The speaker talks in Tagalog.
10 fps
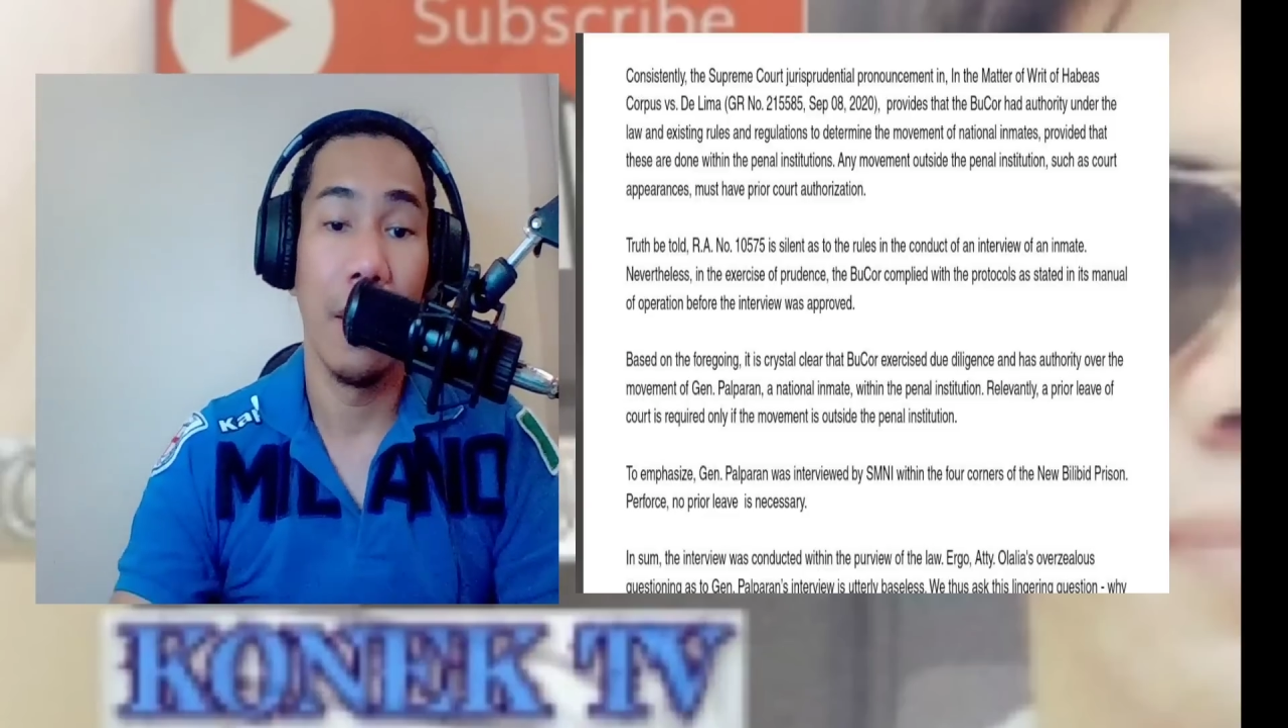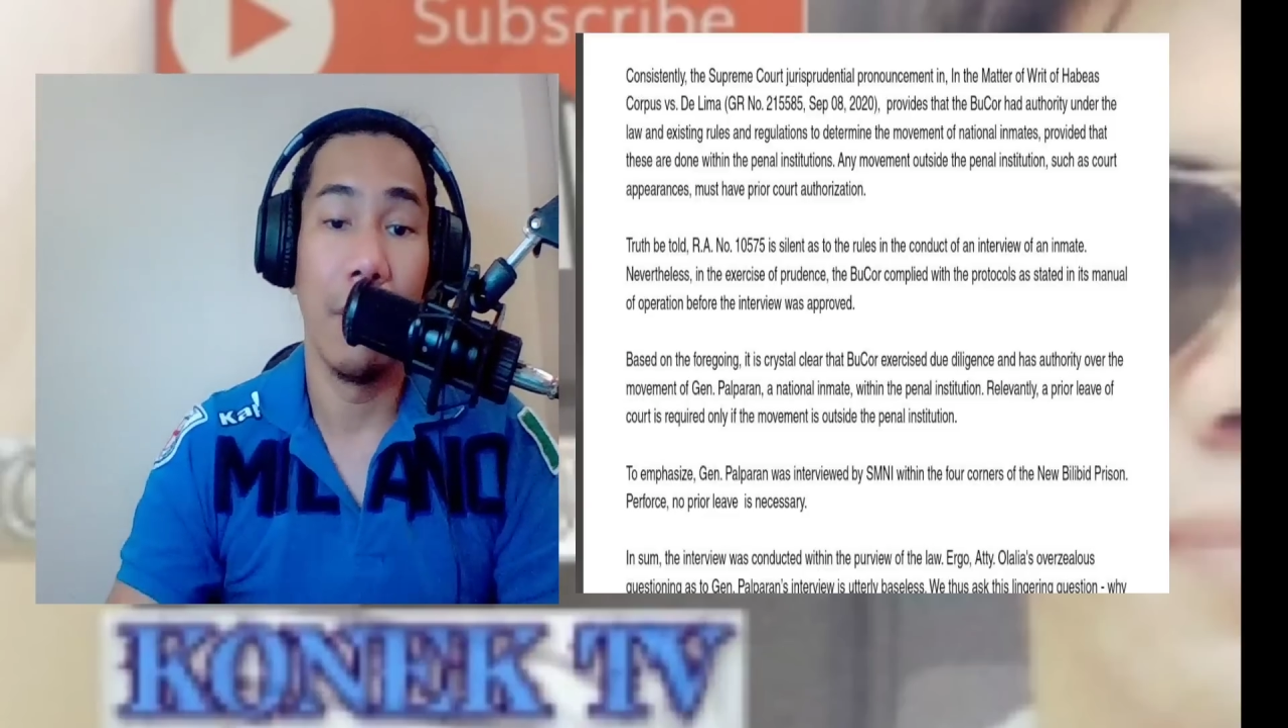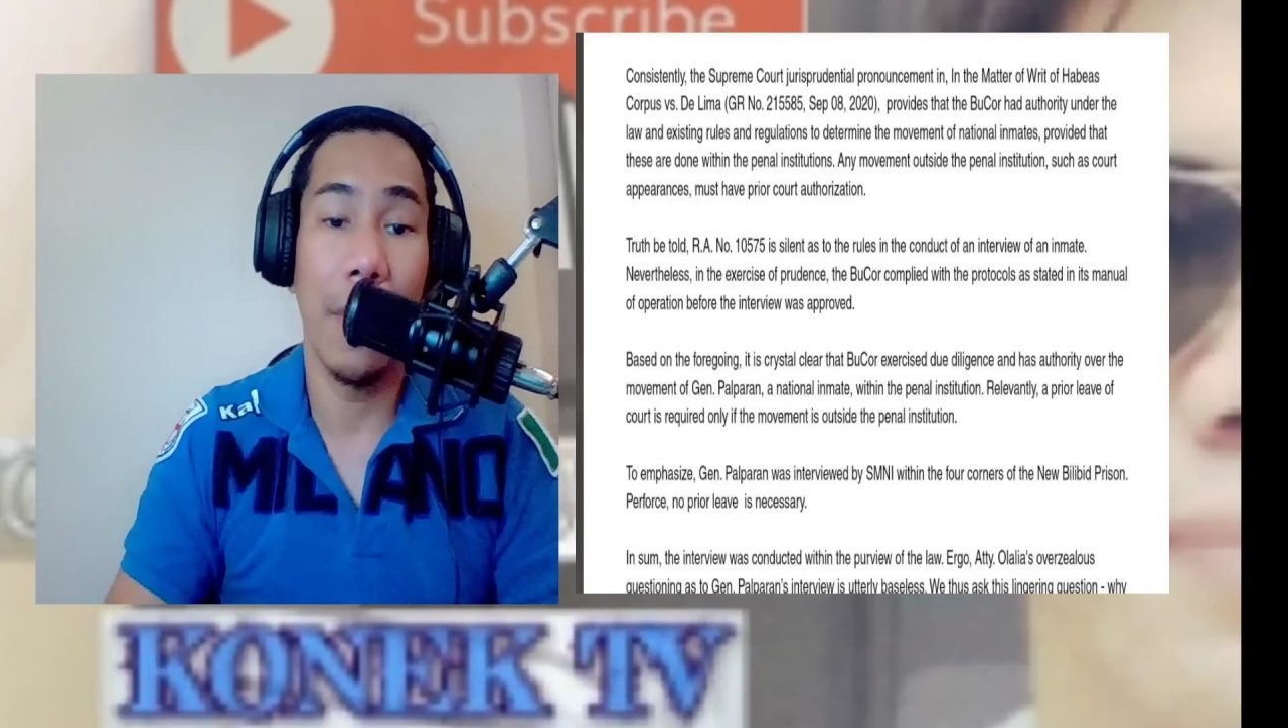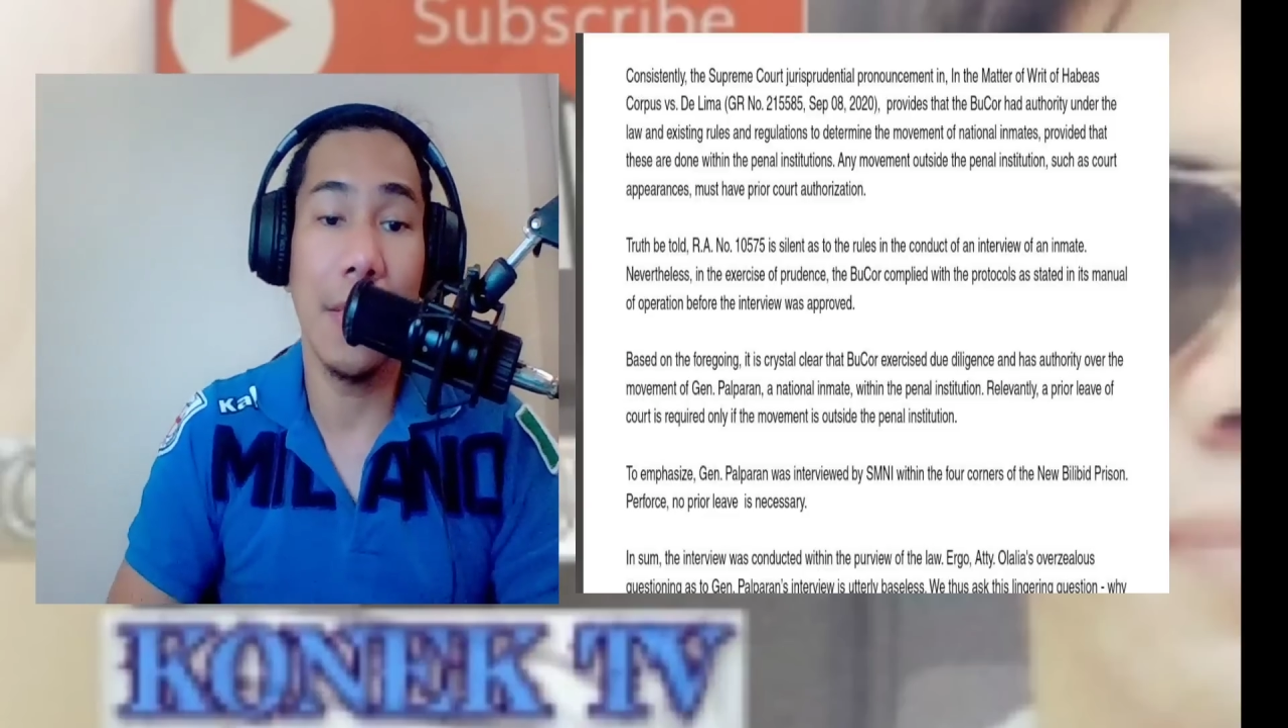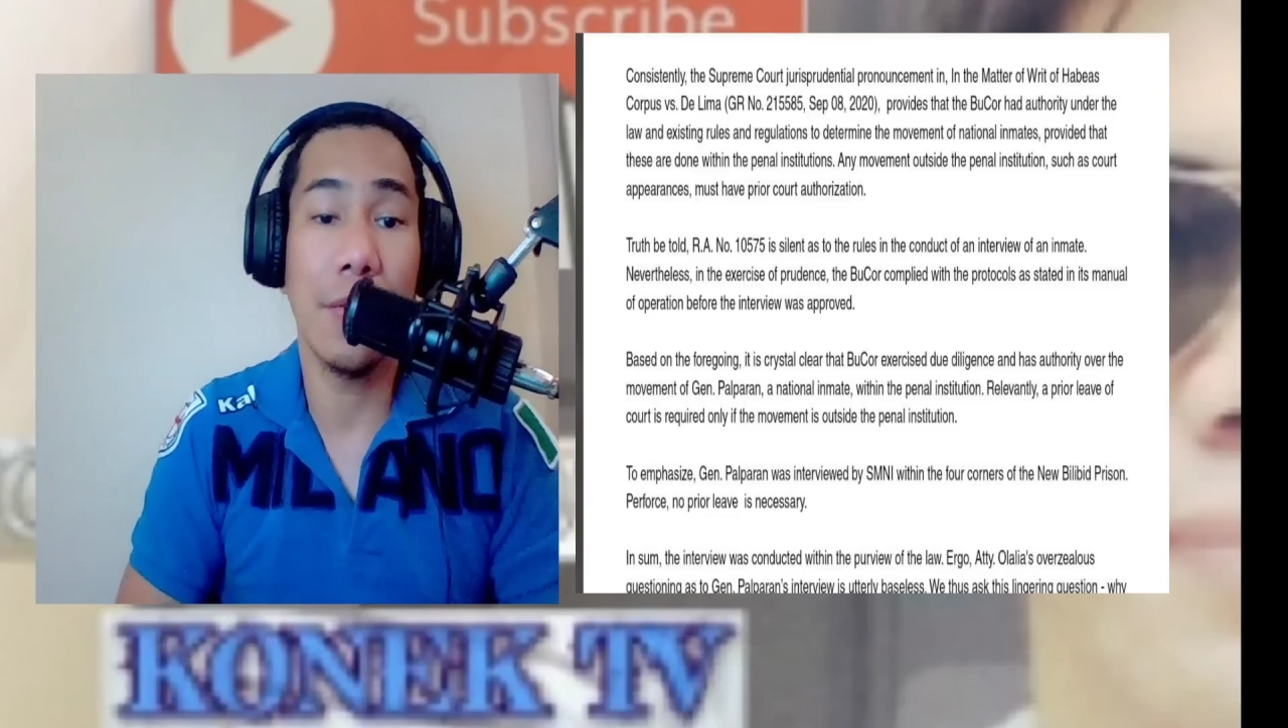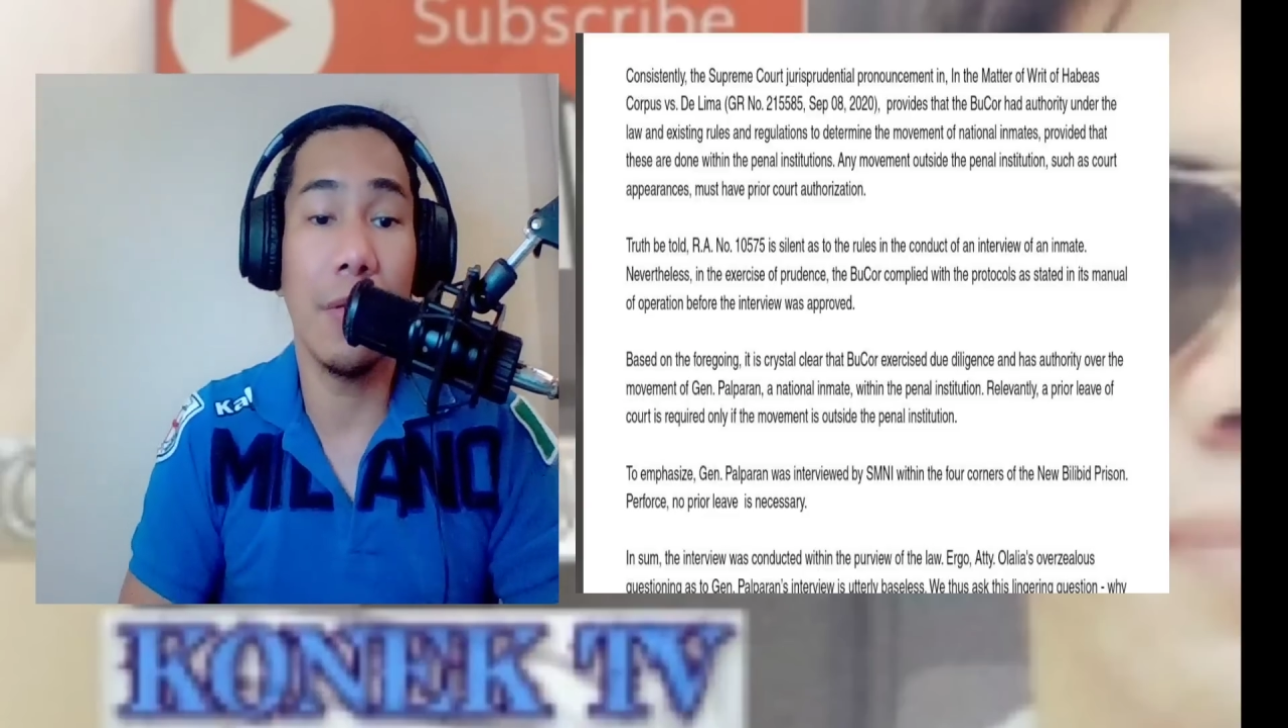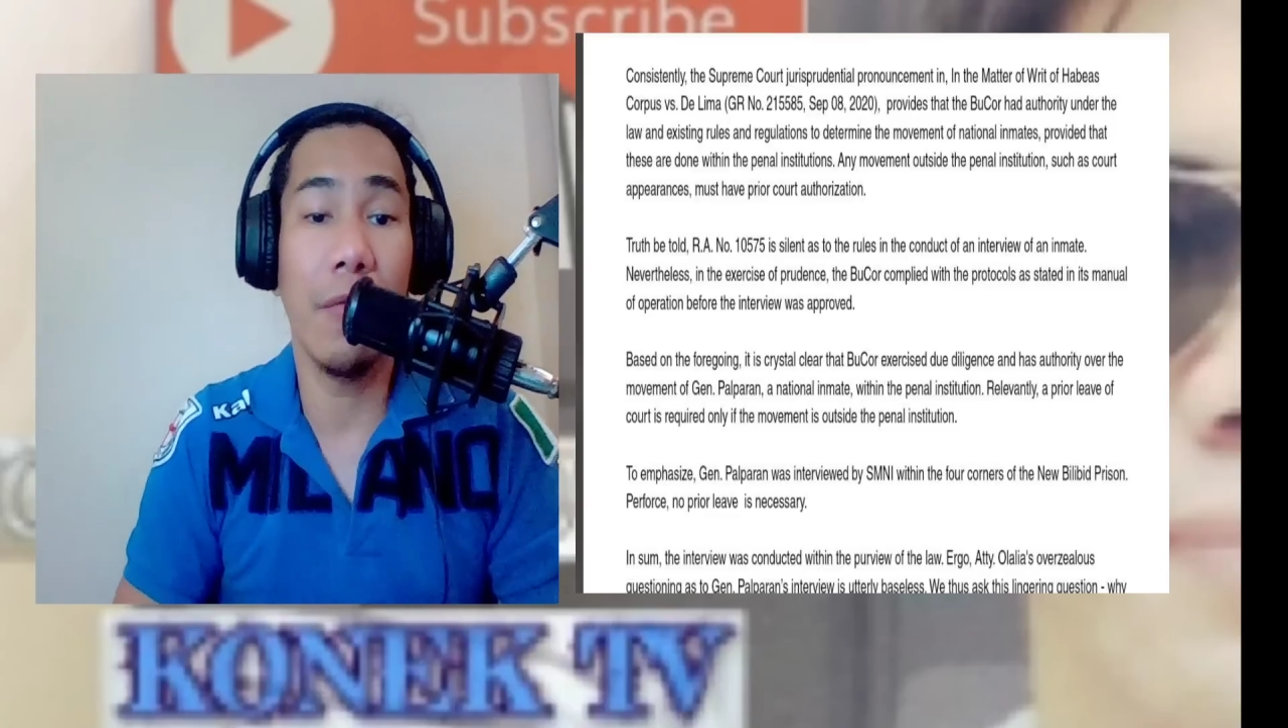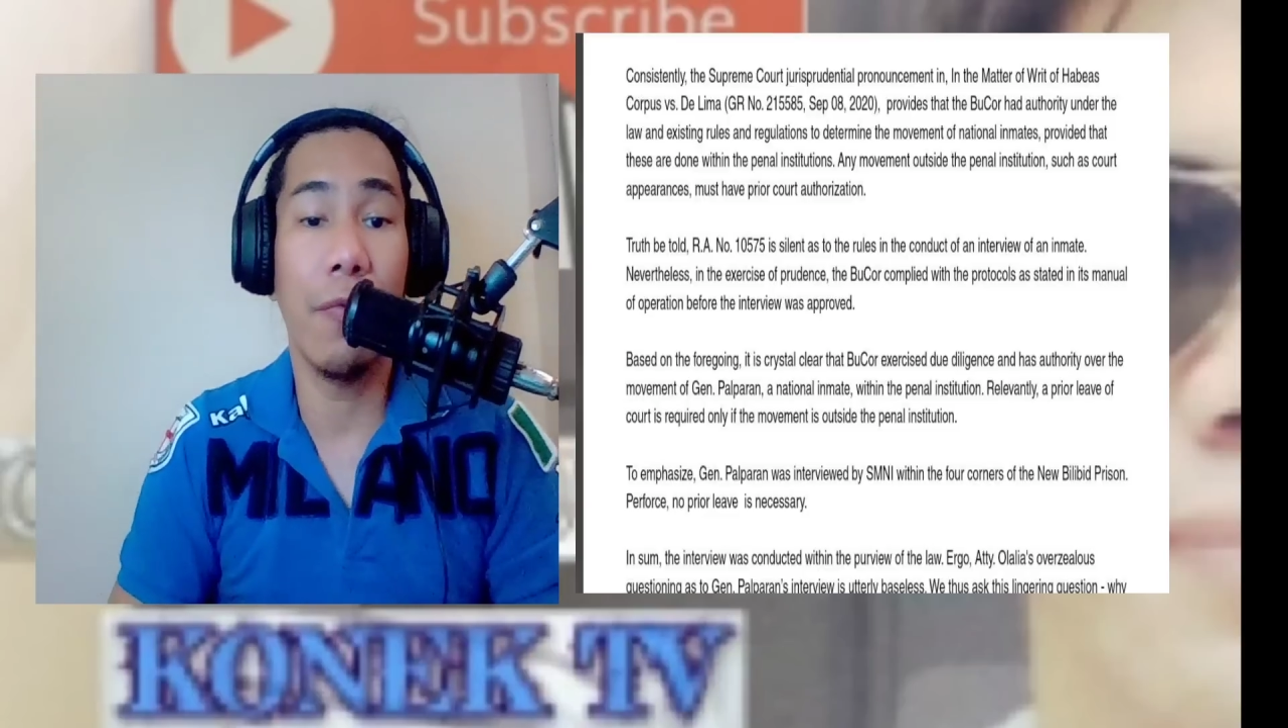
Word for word: Based on the